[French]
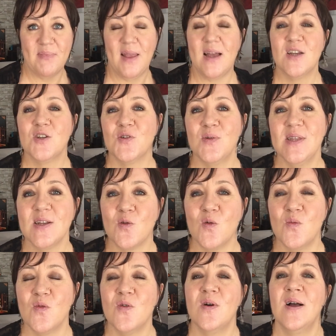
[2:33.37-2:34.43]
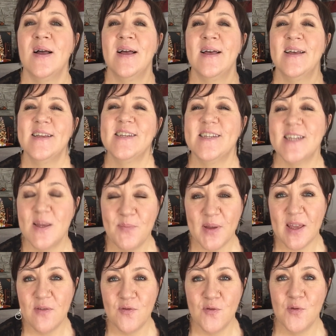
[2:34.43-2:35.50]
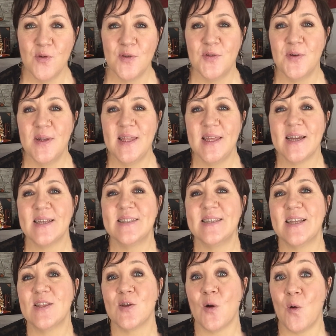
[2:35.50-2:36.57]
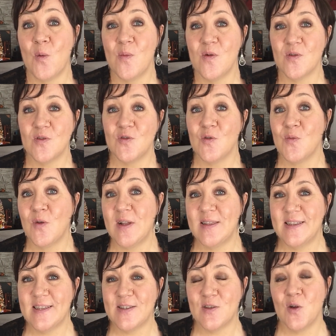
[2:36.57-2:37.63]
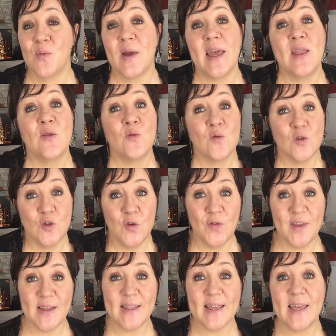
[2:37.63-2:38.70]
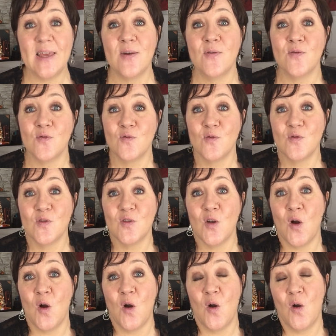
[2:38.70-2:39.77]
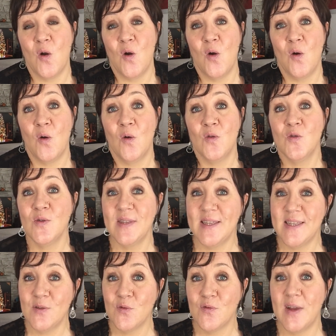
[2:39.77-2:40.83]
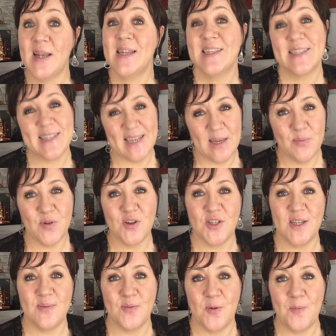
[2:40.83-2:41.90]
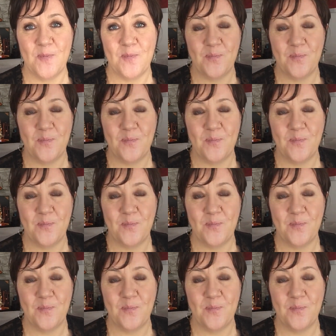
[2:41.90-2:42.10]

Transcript: Un joli combo. J'ai prévu de lire cette romance au mois de décembre et donc je viendrai vous en euh, donner des nouvelles très prochainement.